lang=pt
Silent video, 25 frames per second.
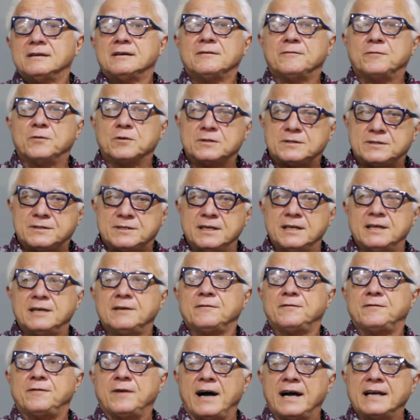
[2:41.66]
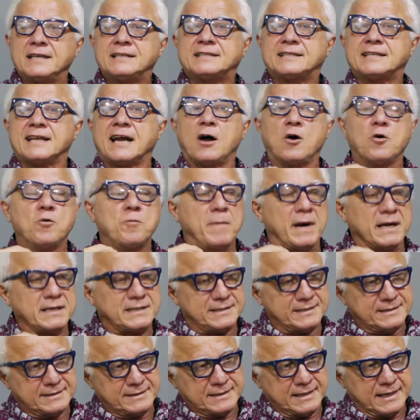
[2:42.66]
você vai
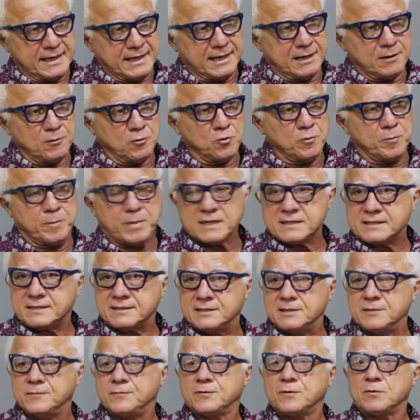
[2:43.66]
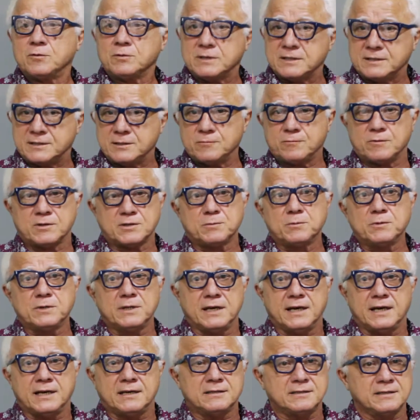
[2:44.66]
traumatizar o passivo. Como aconteceu com as
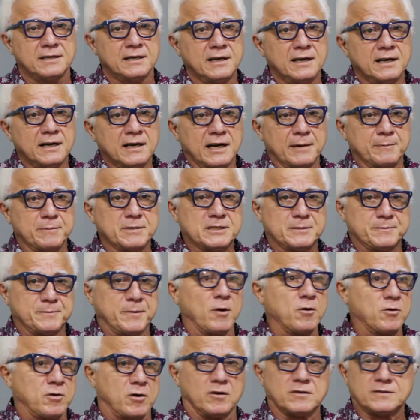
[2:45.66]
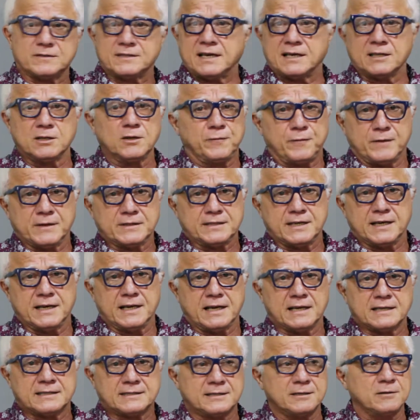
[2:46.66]
mulheres. A principal causa dela não fazer a
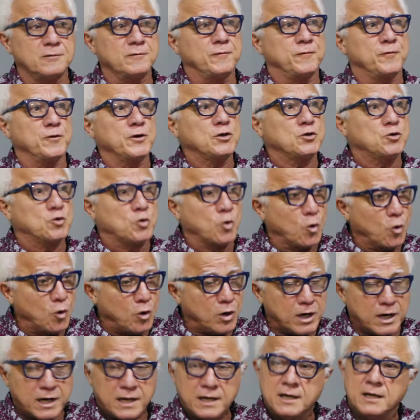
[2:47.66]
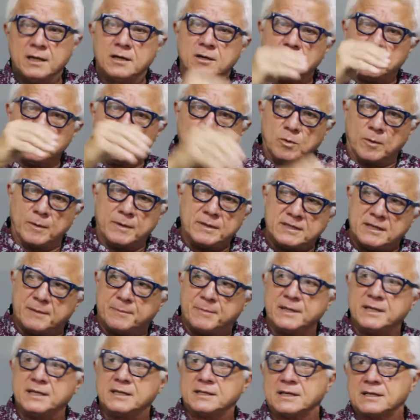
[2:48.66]
relação foi dor no momento da
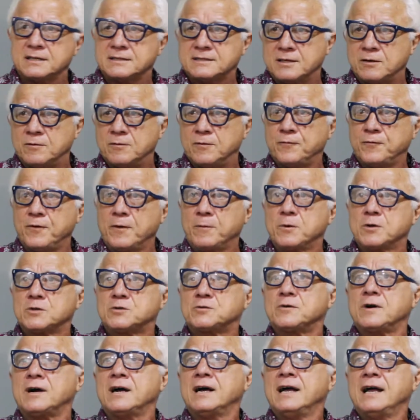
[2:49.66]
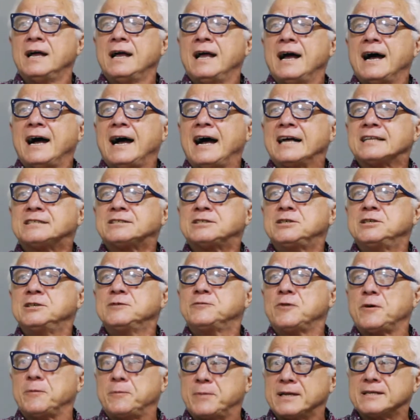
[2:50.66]
penetração. O famoso
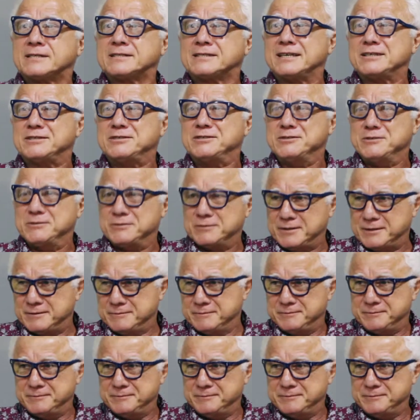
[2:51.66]
ativo apressadinho, né?